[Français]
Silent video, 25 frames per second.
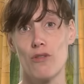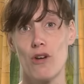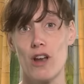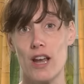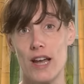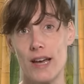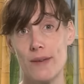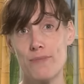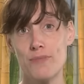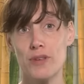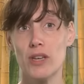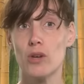
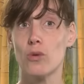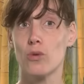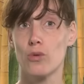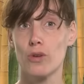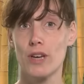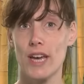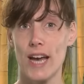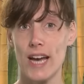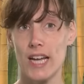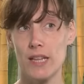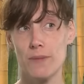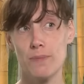voilà, et puis
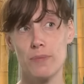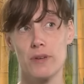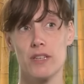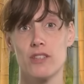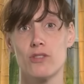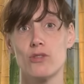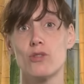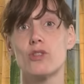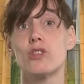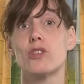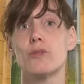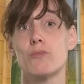qu'on garde
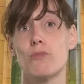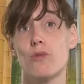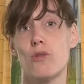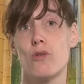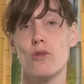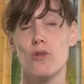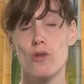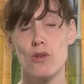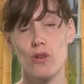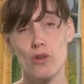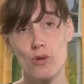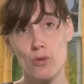
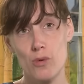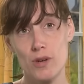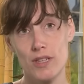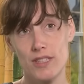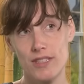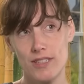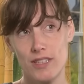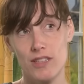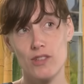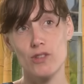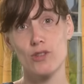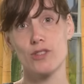précieusement
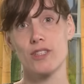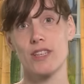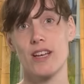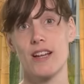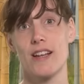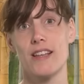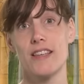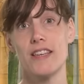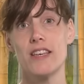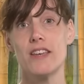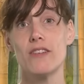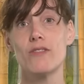coincé dans
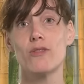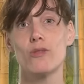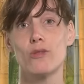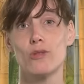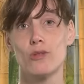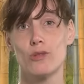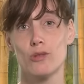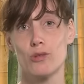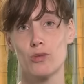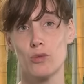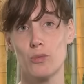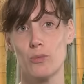un
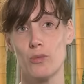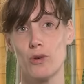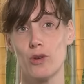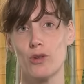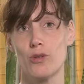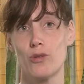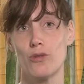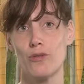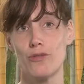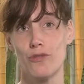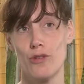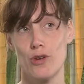livre ou dans son
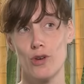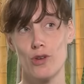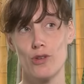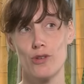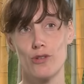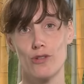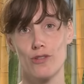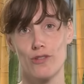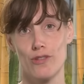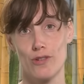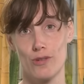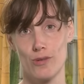
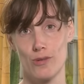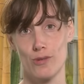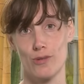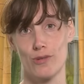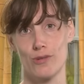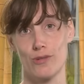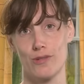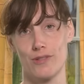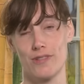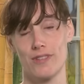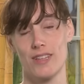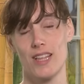portefeuille
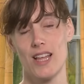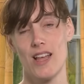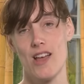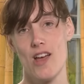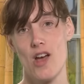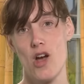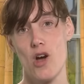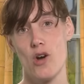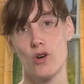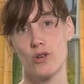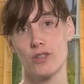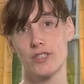euh,
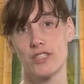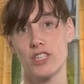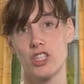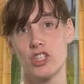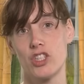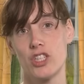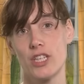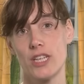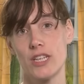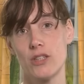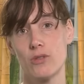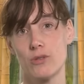en,
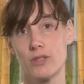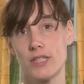séché.